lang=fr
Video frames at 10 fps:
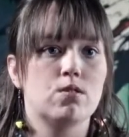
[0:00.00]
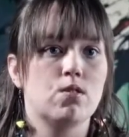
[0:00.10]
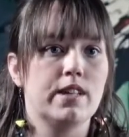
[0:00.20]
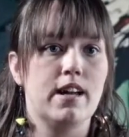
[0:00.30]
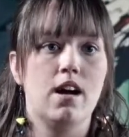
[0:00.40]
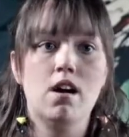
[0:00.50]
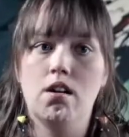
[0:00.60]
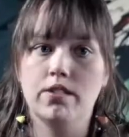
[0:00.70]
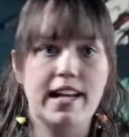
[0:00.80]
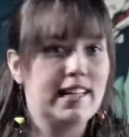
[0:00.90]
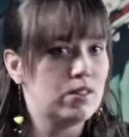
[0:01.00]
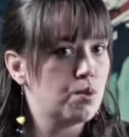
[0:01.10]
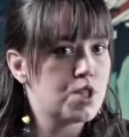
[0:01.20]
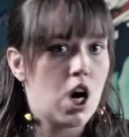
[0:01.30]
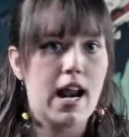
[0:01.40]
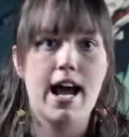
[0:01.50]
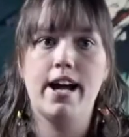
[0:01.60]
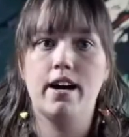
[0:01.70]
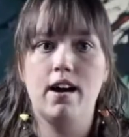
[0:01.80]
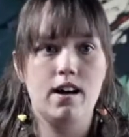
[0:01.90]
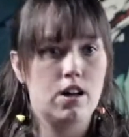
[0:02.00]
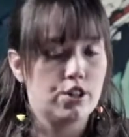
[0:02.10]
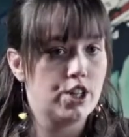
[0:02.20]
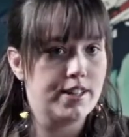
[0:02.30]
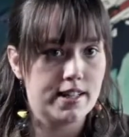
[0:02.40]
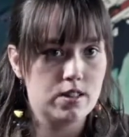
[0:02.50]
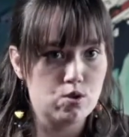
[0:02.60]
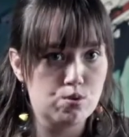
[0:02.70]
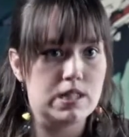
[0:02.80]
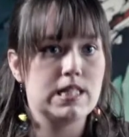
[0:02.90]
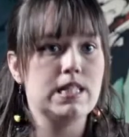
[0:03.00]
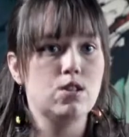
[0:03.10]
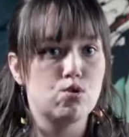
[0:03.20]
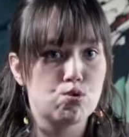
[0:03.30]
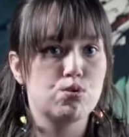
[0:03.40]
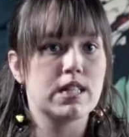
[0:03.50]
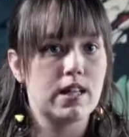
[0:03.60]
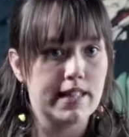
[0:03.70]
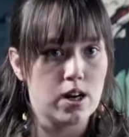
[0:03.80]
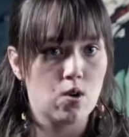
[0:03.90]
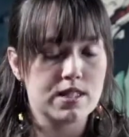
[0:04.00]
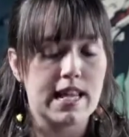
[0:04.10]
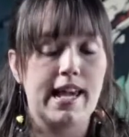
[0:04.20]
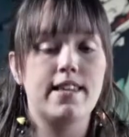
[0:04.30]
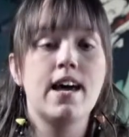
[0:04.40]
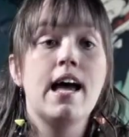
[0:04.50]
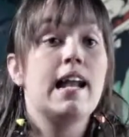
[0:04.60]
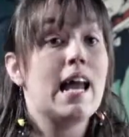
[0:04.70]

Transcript: Donc, on, a, on aide les troupes scolaires en leur donnant des outils, du soutien, des conseils.